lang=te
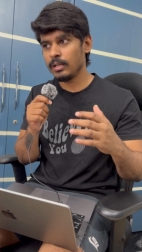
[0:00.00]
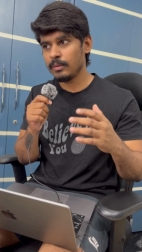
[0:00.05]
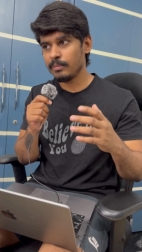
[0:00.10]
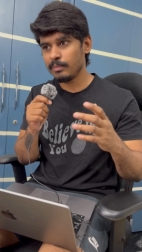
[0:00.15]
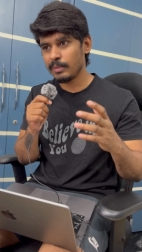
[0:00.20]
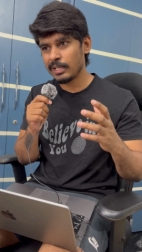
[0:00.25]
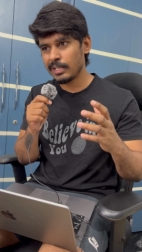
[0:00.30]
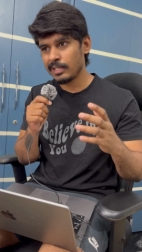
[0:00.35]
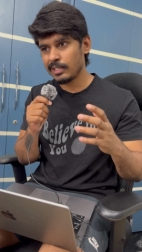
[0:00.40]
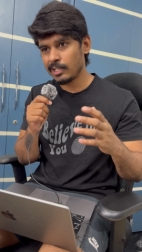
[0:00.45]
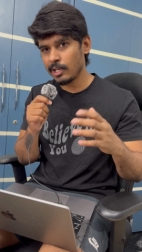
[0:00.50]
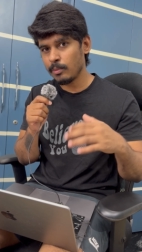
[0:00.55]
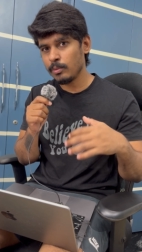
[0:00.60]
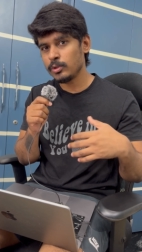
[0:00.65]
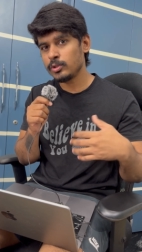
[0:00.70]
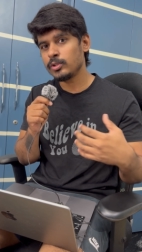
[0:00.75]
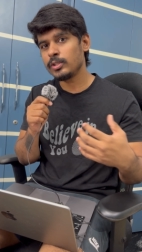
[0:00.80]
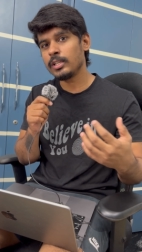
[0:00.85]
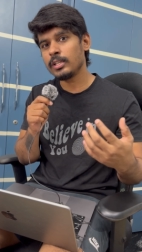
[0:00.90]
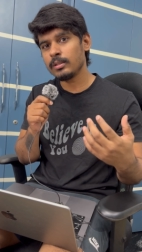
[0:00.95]
మీకు ట్రబుల్
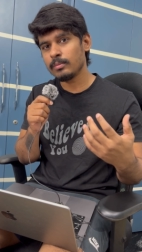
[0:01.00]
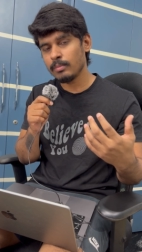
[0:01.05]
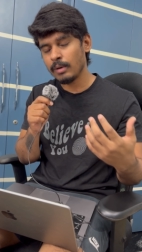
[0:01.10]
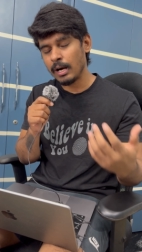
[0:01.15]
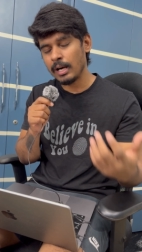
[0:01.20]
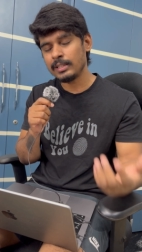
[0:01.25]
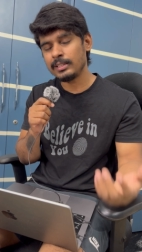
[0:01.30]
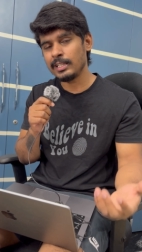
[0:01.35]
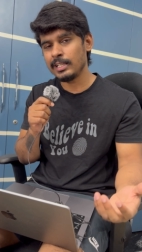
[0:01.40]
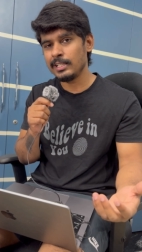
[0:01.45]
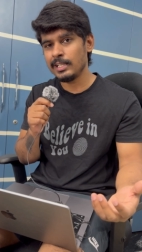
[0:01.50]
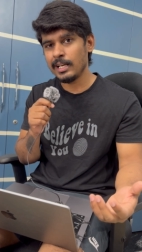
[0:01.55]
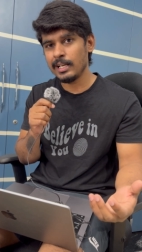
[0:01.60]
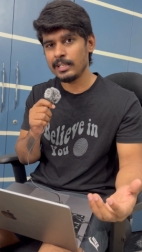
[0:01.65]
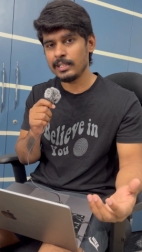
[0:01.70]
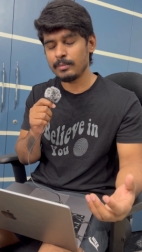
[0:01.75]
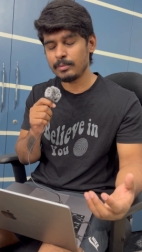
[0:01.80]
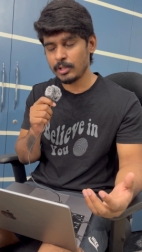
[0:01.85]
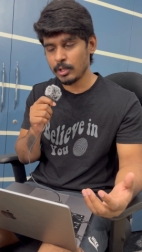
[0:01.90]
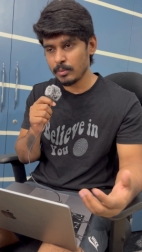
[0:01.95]
షూటింగ్ బాగా తెలియాలి
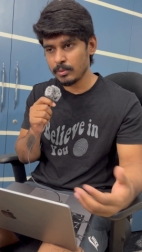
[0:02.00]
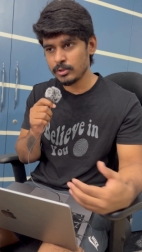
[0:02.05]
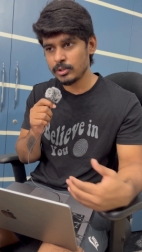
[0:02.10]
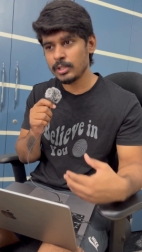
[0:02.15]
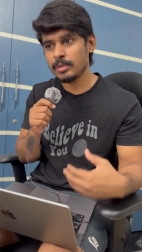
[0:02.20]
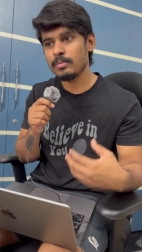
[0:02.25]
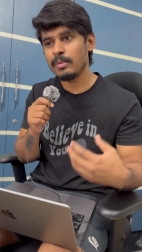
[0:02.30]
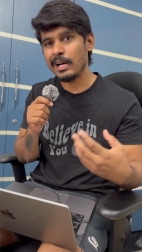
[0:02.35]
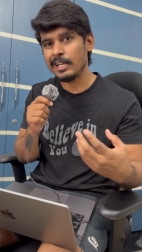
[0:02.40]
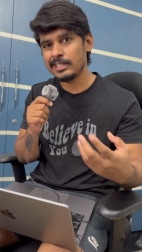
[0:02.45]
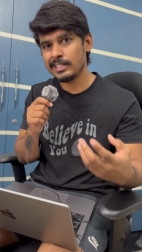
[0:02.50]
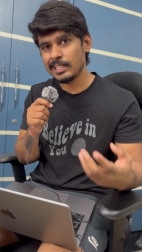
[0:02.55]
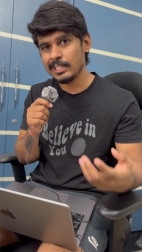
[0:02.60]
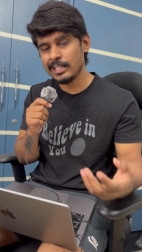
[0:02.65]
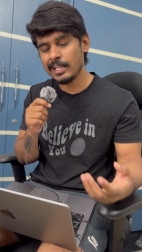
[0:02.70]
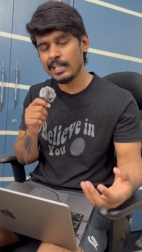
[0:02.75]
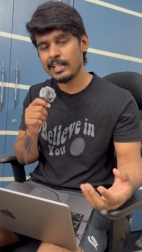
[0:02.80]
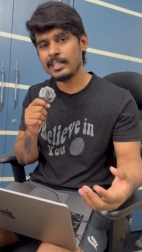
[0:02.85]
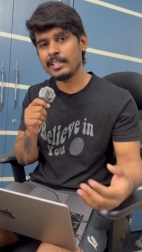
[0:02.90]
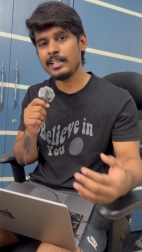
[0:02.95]
ట్రబుల్ షూటింగ్ బాగా
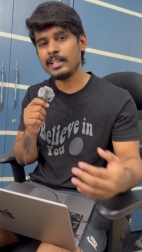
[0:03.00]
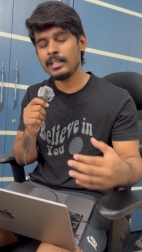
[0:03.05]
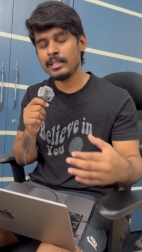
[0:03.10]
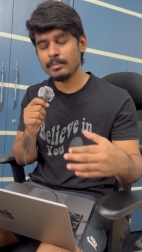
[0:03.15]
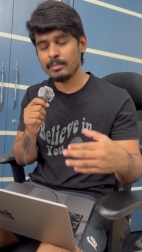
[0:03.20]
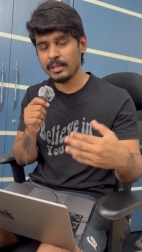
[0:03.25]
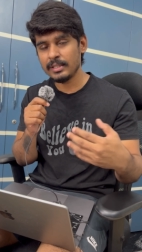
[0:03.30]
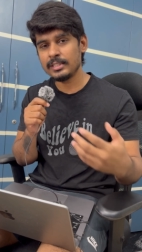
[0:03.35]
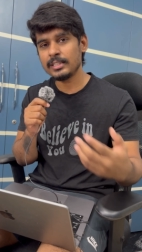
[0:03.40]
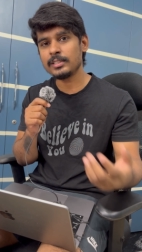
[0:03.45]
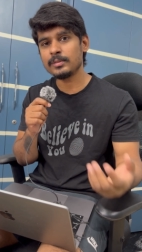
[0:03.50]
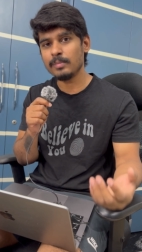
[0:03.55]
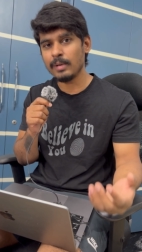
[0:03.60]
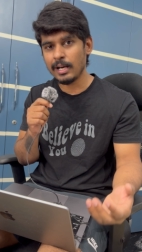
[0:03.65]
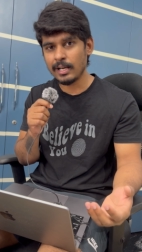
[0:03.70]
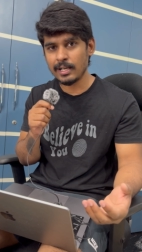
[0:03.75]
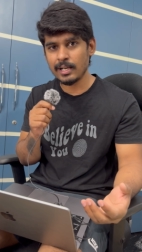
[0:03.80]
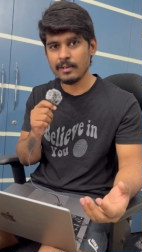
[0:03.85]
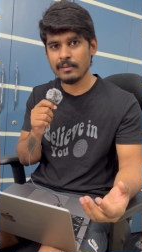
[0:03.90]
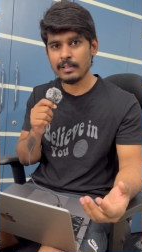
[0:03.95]
తెలియాలంటే బేసిక్స్ బాగా
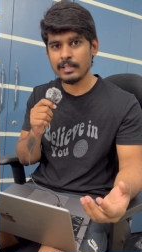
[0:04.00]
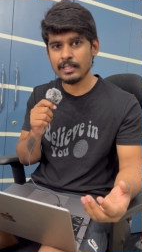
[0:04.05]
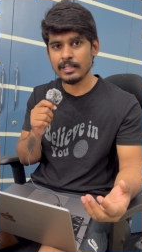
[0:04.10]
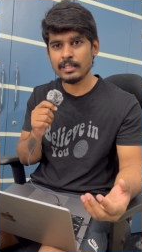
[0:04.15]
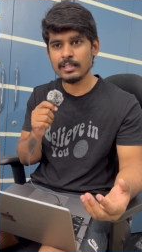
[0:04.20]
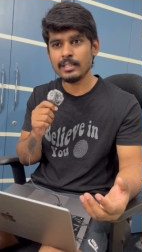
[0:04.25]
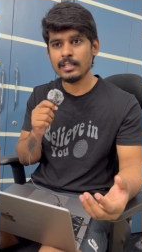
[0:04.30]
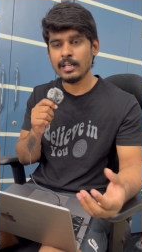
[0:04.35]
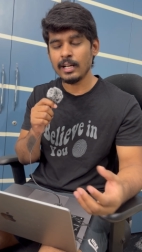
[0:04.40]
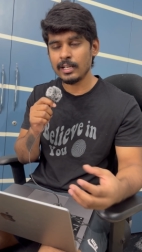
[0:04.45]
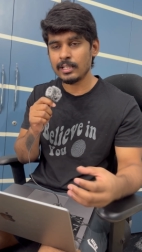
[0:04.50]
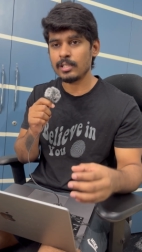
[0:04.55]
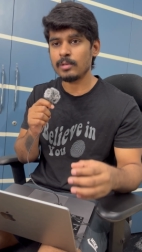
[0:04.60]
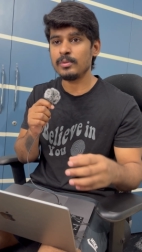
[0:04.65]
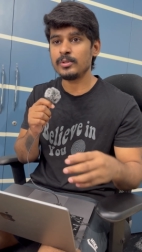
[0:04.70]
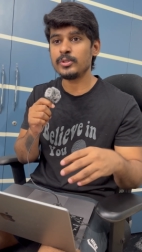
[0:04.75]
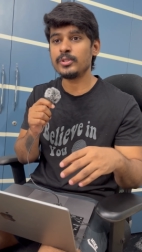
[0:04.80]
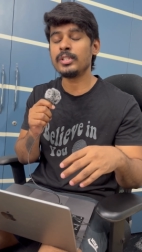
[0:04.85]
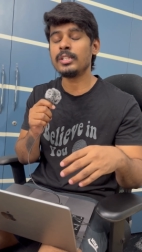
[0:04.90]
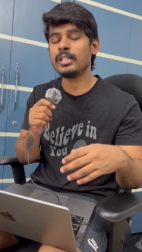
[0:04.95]
రావాలి ఆ ట్రబుల్
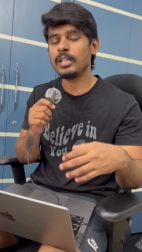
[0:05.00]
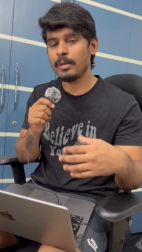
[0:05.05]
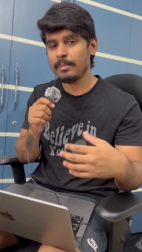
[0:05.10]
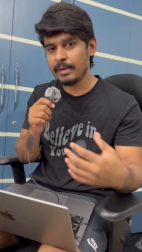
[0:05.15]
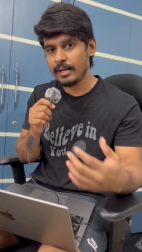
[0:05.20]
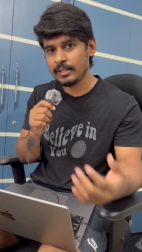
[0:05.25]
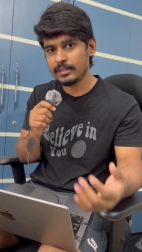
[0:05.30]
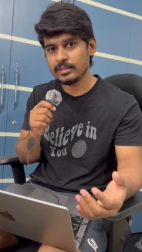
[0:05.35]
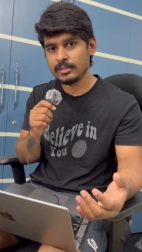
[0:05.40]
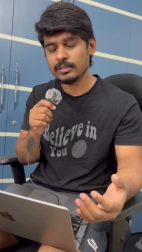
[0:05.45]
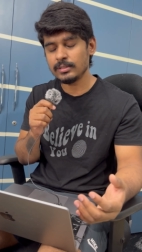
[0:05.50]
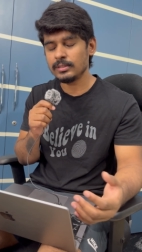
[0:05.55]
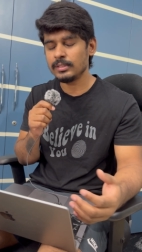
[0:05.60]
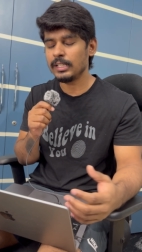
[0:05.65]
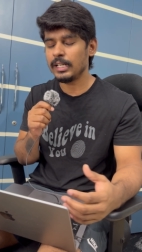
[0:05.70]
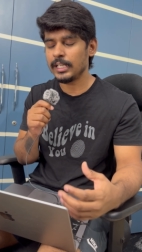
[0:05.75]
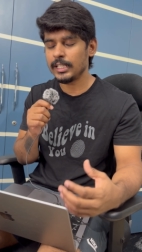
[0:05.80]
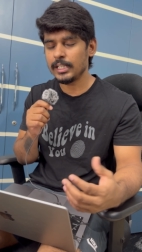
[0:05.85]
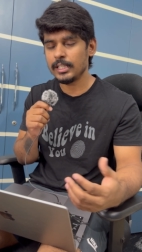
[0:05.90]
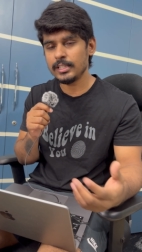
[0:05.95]
షూటింగ్ కమాండ్స్
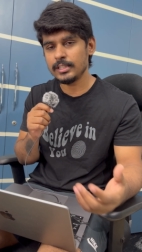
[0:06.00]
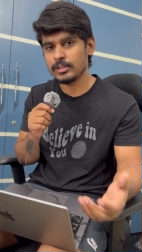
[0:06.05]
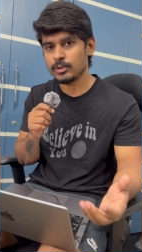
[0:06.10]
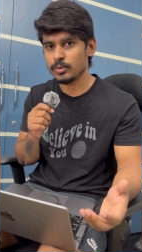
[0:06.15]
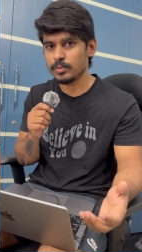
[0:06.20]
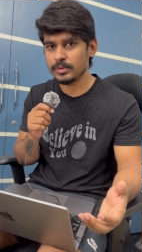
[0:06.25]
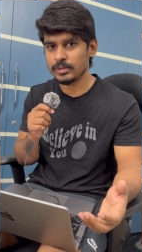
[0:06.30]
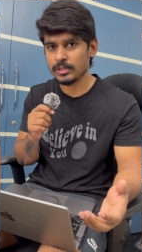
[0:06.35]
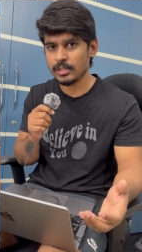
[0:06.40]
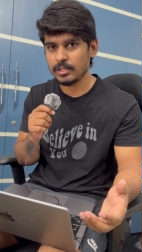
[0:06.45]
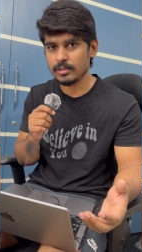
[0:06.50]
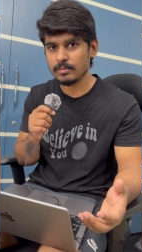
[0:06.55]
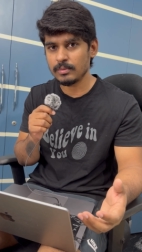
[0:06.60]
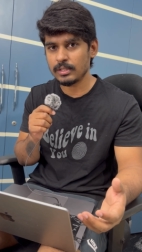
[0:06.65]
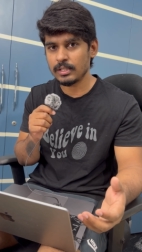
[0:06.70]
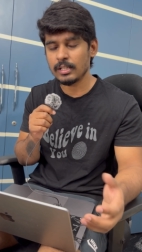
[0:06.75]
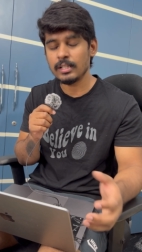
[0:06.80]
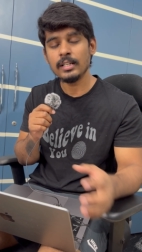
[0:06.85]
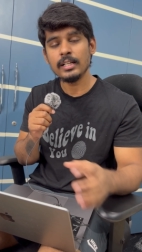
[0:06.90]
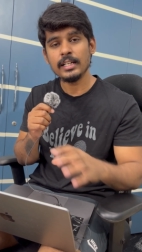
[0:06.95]
అన్నీ నేను చూపిస్తాను అనమాట
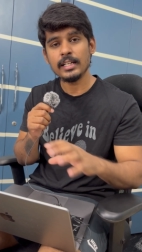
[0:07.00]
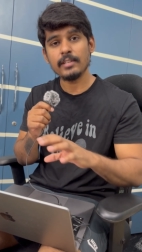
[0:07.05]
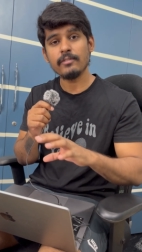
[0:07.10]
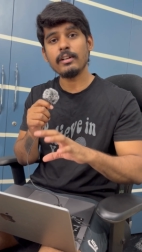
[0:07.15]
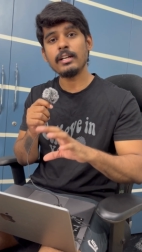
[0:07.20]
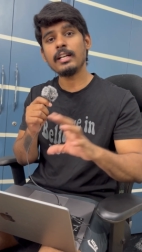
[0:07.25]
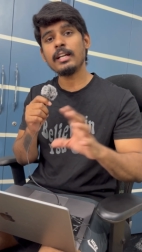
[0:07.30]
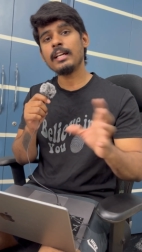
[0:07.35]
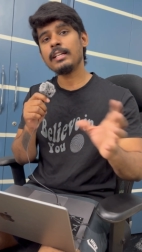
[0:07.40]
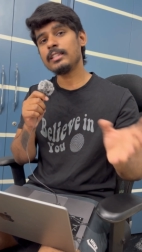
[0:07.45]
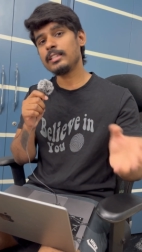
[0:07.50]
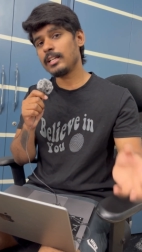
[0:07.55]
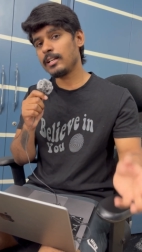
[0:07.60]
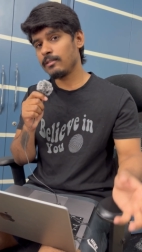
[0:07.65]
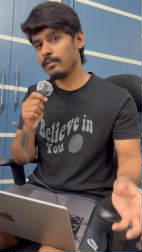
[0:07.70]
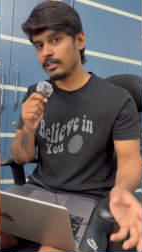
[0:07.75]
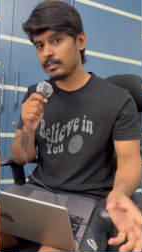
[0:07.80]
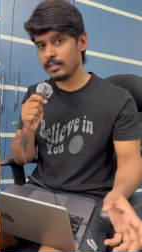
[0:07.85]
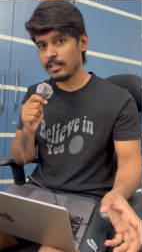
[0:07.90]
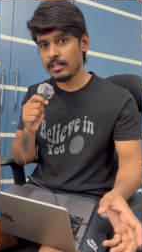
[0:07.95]
ఇవన్నీ అయిన
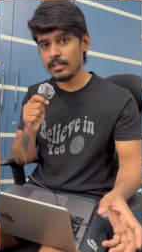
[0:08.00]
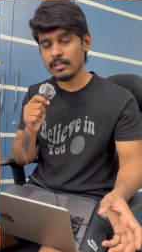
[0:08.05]
తర్వాత